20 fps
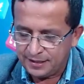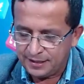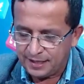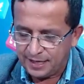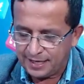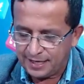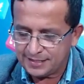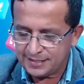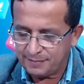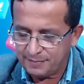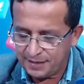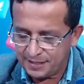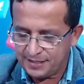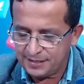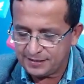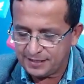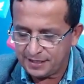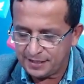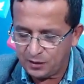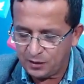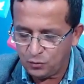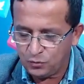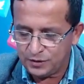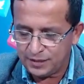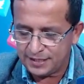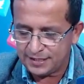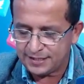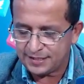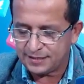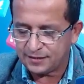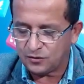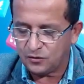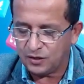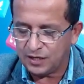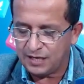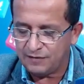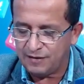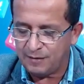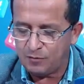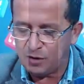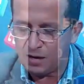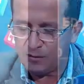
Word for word: asambleísta de UNES. Con él vamos a